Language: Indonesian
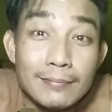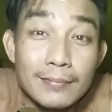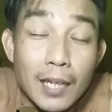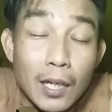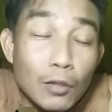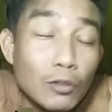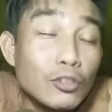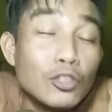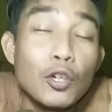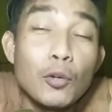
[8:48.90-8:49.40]

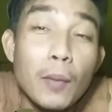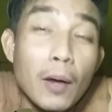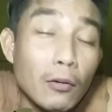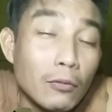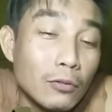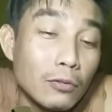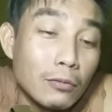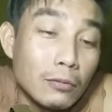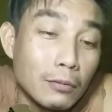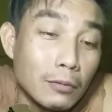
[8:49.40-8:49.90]
aku coba
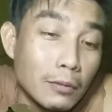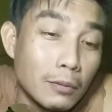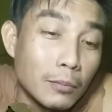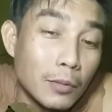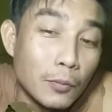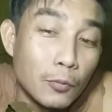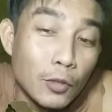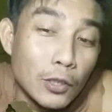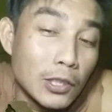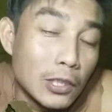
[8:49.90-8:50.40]
untuk
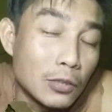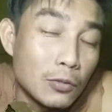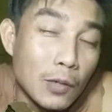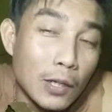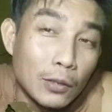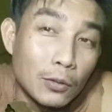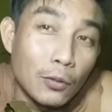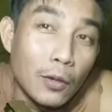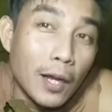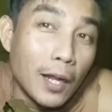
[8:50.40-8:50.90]
membuat
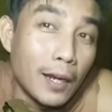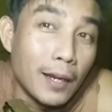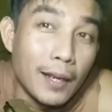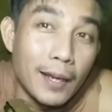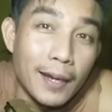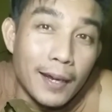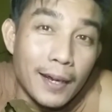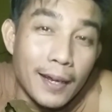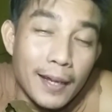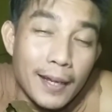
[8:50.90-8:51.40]
sesuatu hal
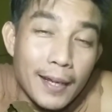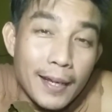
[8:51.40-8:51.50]
yang